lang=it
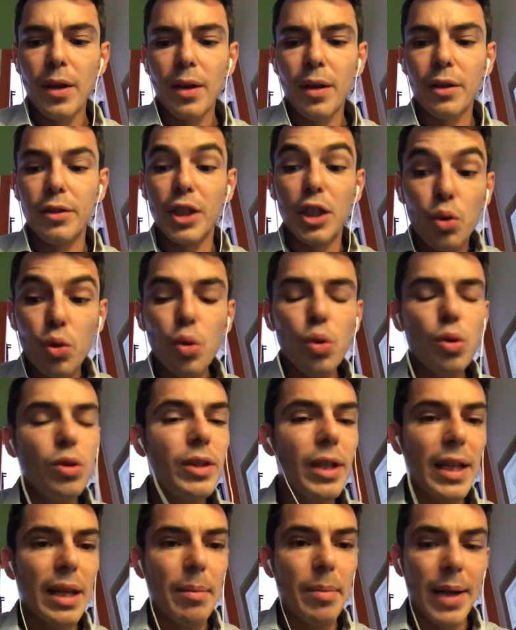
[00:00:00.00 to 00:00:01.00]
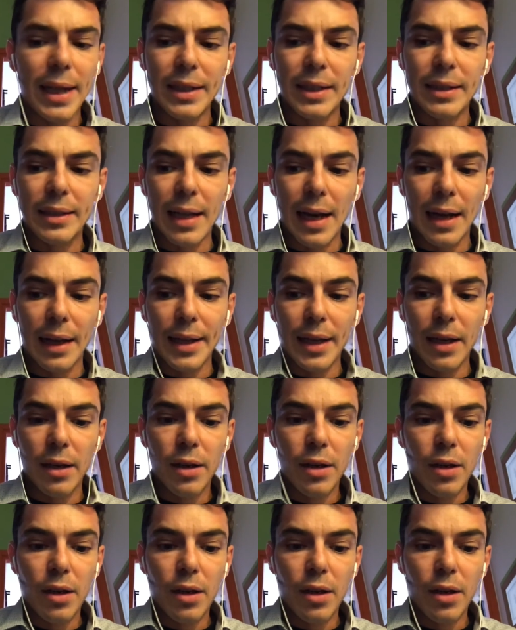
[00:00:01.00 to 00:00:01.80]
di tutti gli ebrei d'Italia,